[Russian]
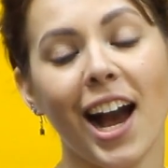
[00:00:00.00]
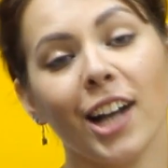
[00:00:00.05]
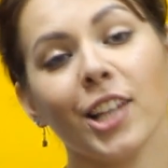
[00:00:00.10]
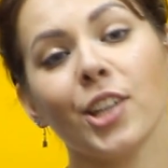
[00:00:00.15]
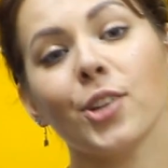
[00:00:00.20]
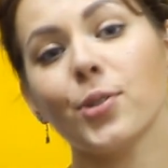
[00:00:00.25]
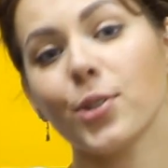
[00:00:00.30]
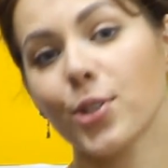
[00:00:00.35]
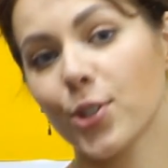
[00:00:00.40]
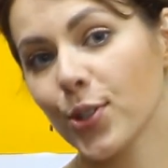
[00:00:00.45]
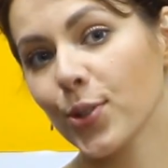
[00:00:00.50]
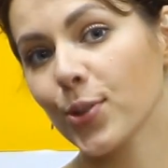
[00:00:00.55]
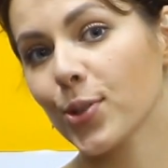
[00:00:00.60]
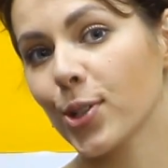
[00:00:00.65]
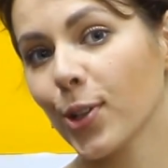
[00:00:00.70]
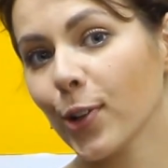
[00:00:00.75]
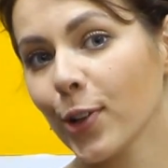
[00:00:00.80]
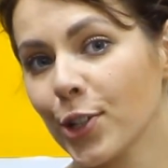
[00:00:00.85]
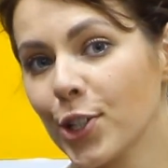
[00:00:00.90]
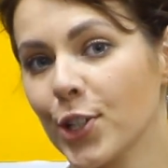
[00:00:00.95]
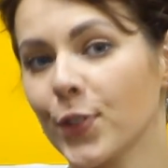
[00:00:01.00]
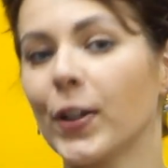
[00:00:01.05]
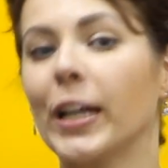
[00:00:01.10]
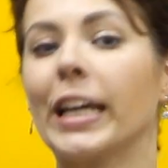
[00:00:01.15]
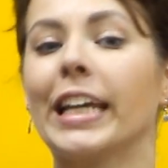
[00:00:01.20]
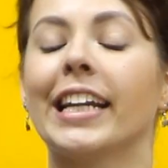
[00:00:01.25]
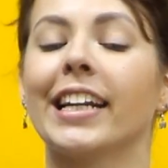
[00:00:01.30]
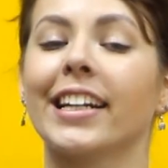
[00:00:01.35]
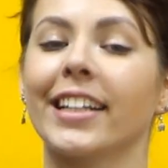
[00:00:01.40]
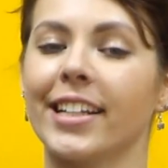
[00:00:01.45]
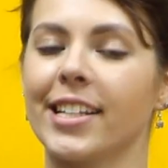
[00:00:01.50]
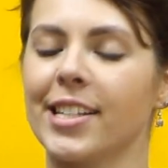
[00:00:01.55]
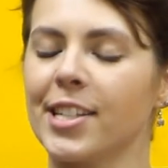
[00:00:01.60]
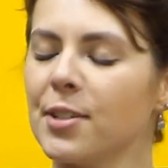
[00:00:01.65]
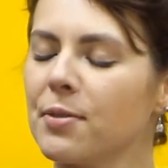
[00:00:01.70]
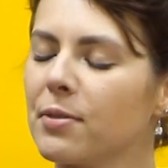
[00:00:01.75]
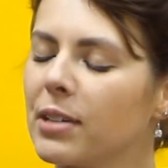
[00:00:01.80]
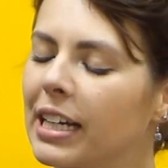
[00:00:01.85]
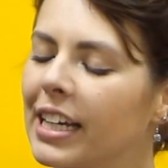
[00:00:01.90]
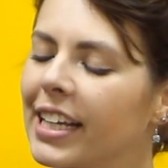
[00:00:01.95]
Они очень устойчивые и
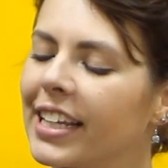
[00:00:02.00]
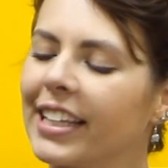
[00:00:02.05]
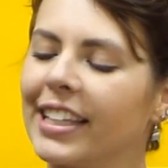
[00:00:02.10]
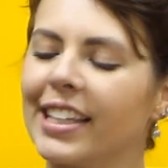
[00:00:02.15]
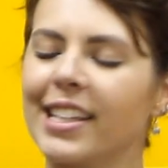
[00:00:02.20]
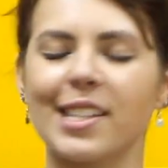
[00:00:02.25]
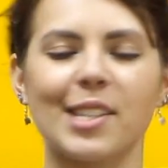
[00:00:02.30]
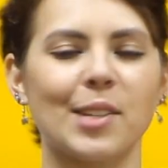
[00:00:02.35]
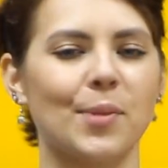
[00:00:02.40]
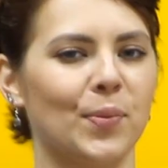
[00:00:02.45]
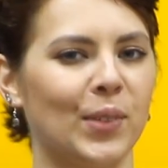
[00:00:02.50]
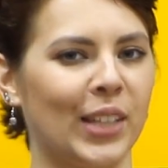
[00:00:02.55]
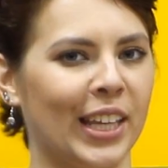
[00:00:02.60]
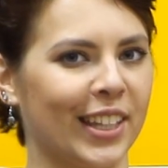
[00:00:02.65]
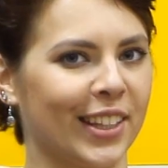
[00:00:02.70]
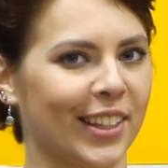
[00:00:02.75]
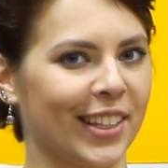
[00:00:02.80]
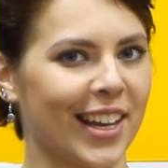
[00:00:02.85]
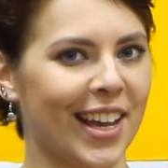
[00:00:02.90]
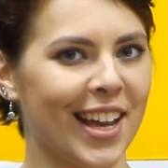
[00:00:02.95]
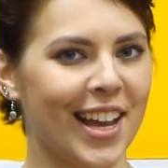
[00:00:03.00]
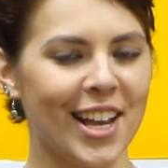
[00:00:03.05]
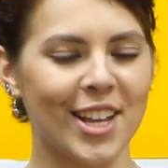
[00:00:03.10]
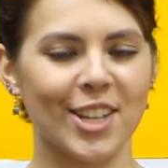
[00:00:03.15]
красивые, несомненно.